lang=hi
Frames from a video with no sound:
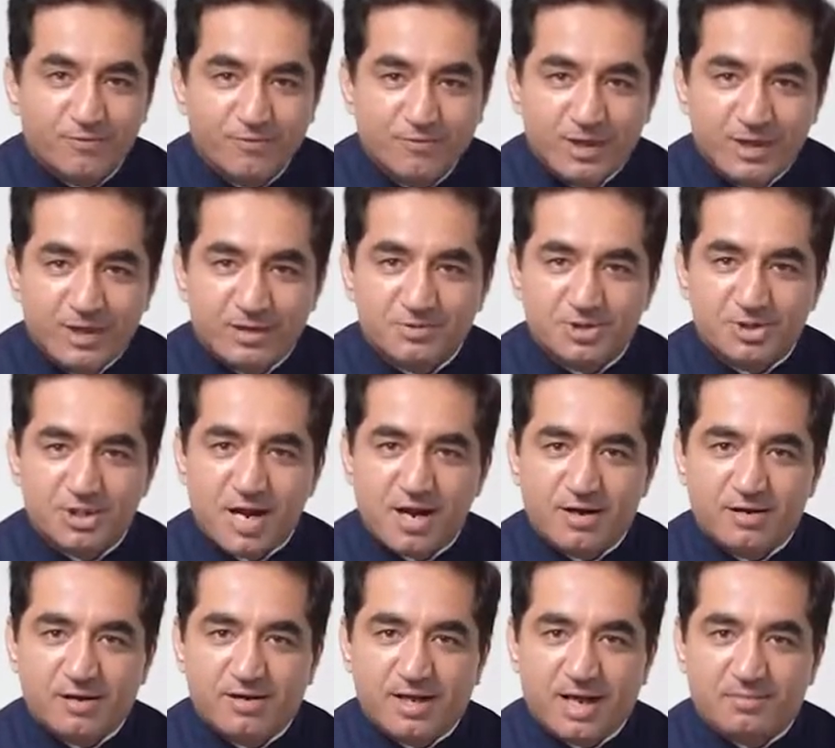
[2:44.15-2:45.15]
फ्रीडम
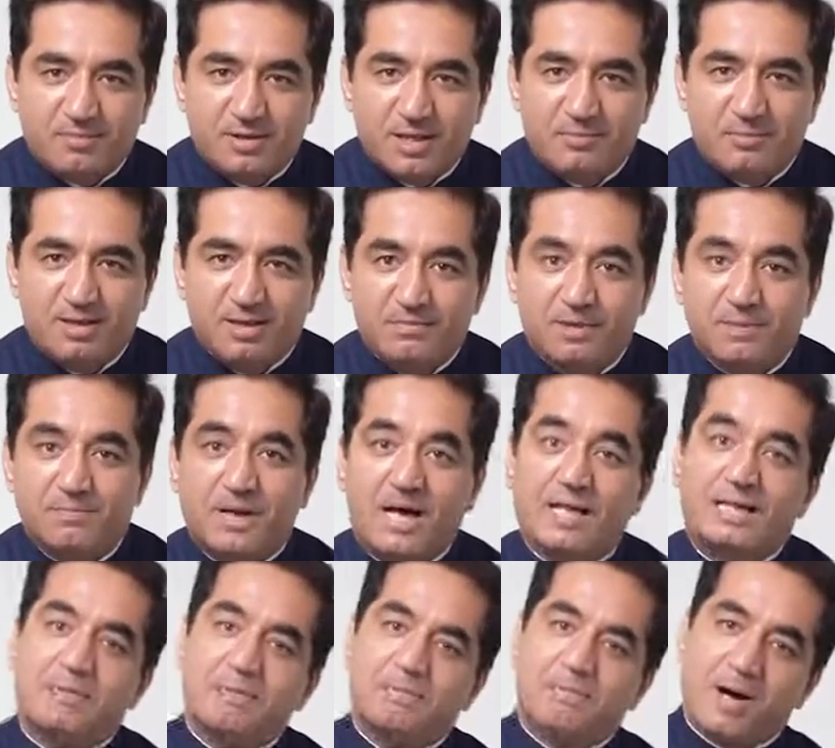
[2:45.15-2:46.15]
सैनिटरी नैपकिन में हमने
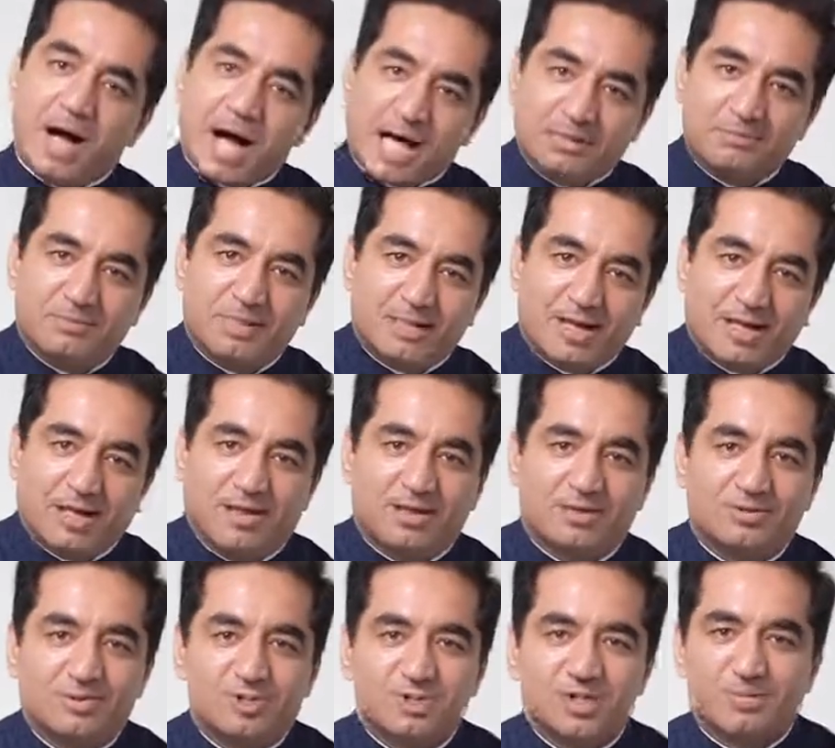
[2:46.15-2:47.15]
पानी बाद में डाला
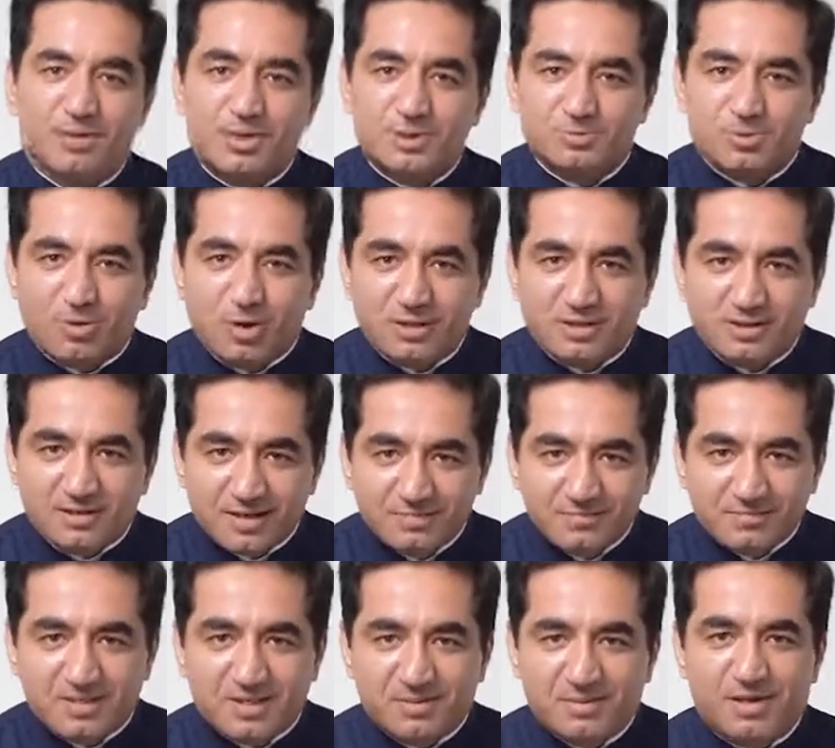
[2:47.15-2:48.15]
तो इसके पास बहुत
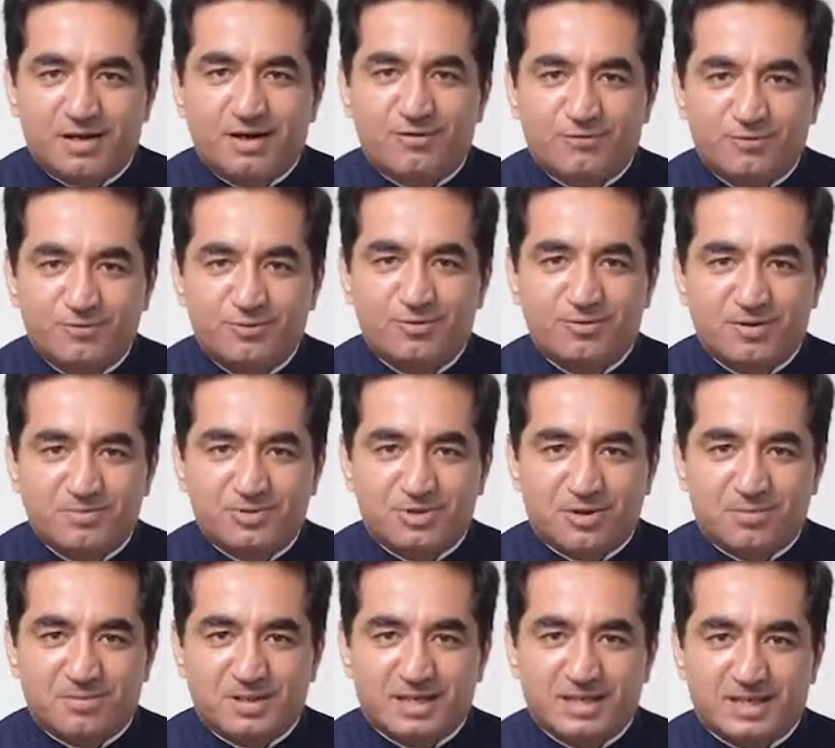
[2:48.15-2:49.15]
कम समय रहा फ्लूड को
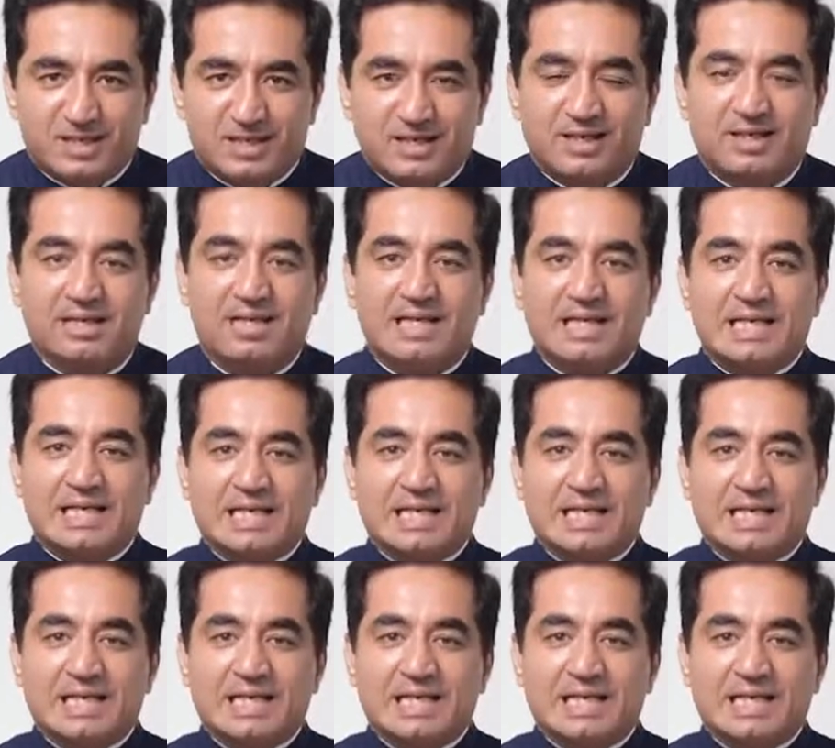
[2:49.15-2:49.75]
एब्जॉर्ब करने के लिए